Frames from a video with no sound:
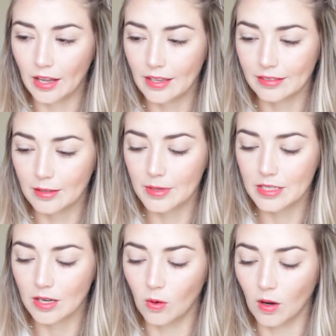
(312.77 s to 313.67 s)
Este me
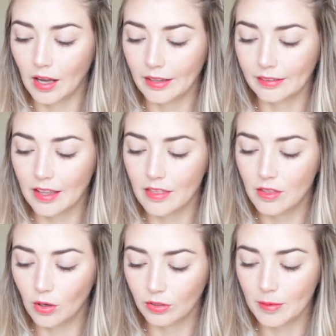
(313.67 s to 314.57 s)
llegó hace
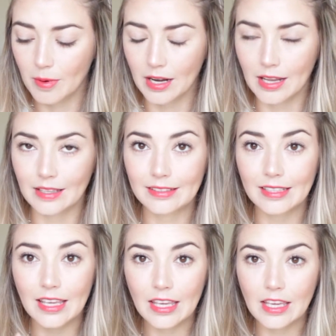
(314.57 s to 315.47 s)
dos semanas
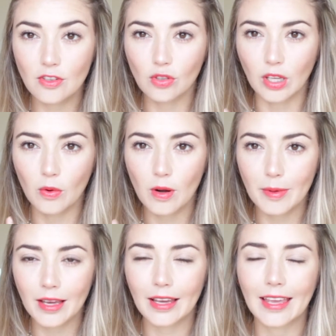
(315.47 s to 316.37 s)
y yo tengo una
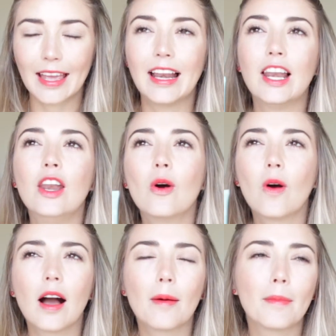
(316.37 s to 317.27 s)
amiga que lo
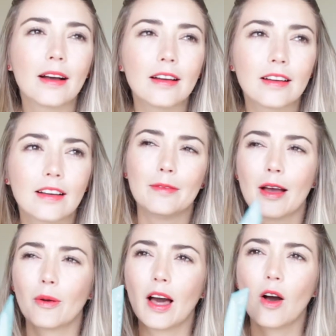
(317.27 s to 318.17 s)
ama y me
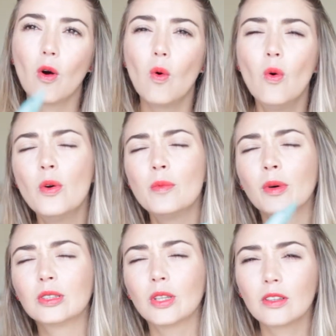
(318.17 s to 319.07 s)
ha hablado un
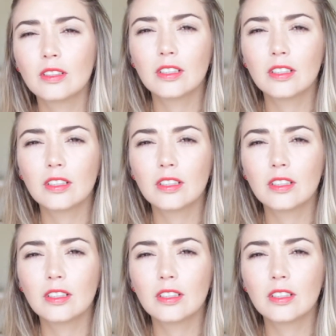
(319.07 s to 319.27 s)
montón,